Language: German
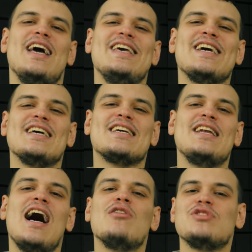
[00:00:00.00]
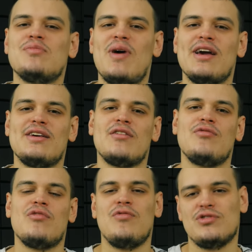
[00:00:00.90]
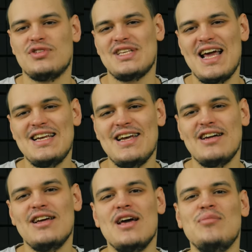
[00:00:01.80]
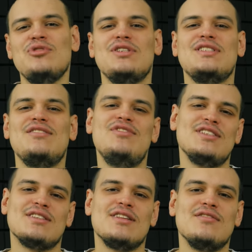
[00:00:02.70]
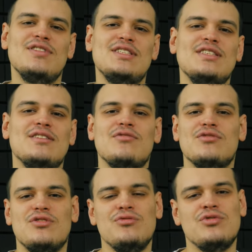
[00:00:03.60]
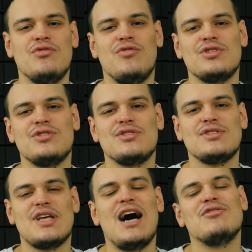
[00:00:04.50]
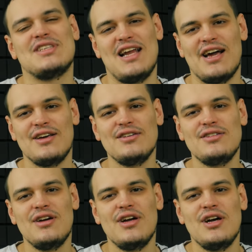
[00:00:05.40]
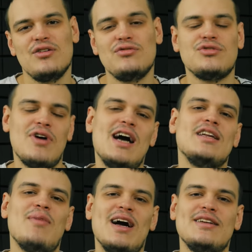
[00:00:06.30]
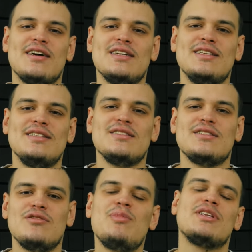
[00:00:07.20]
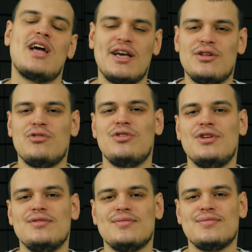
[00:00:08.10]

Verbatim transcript: Ihren Cloud-Speicher für Fotos ändern, müssen Sie wissen, wie Sie sie von Google Fotos auslagern und zu einem anderen Dienst übertragen können.